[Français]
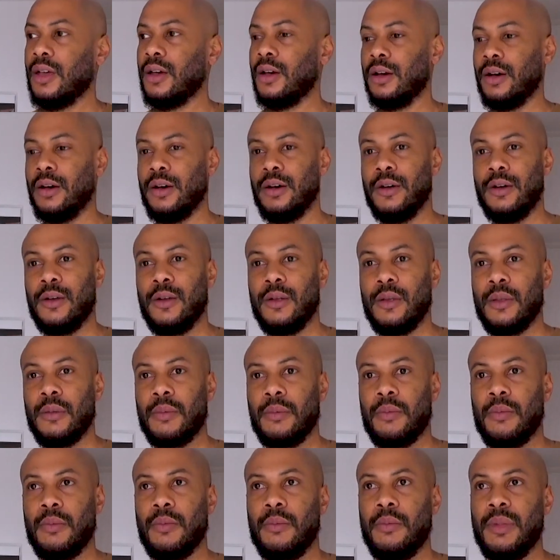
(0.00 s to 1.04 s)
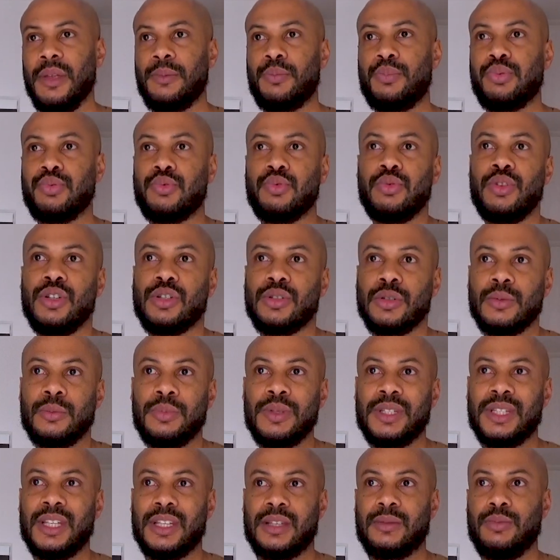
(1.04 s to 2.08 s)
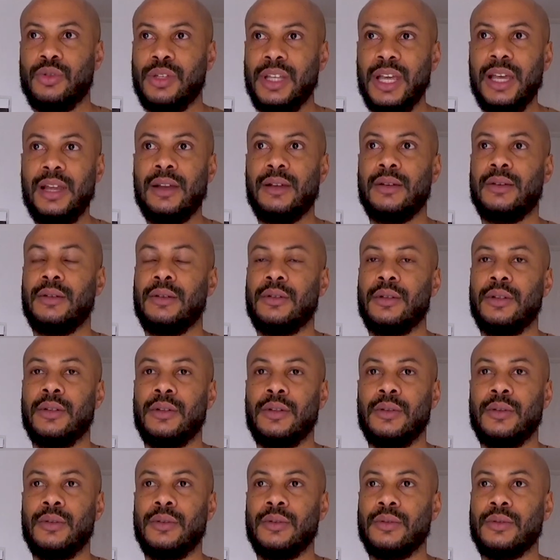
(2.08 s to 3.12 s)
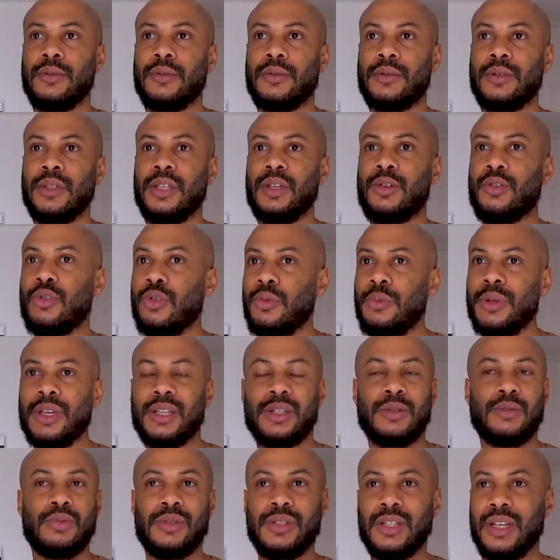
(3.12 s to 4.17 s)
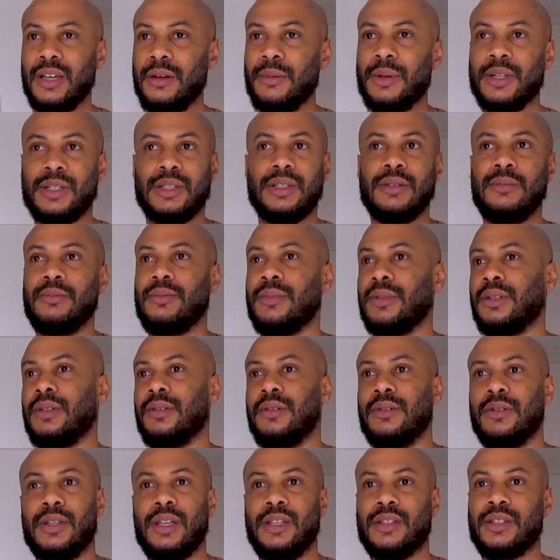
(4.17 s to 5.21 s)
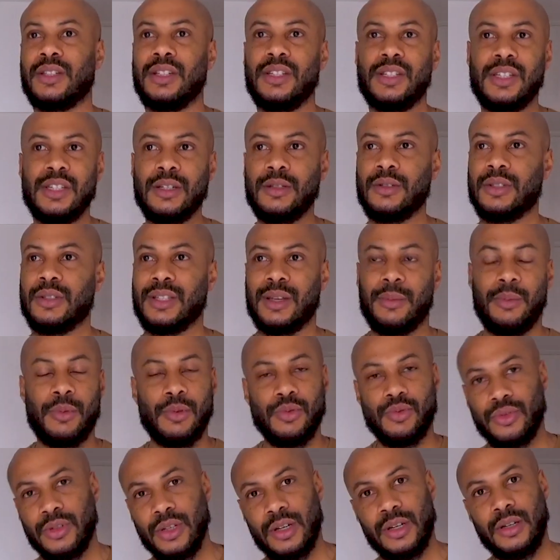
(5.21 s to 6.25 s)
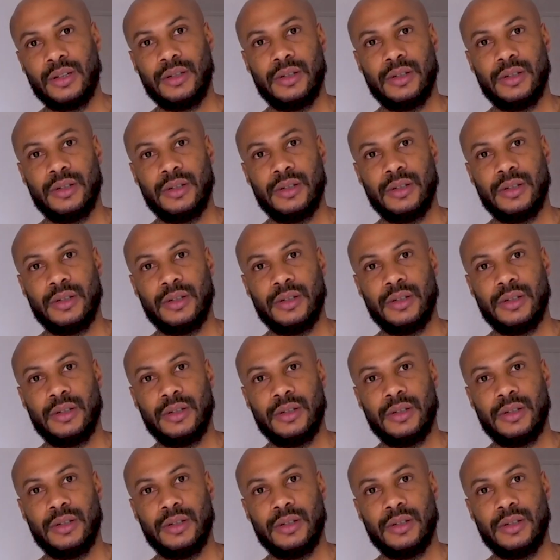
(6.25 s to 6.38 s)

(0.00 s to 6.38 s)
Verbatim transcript: Euh, mais pour tous les autres business models, e-commerce, tout ça, machin, trading, ça prend du temps.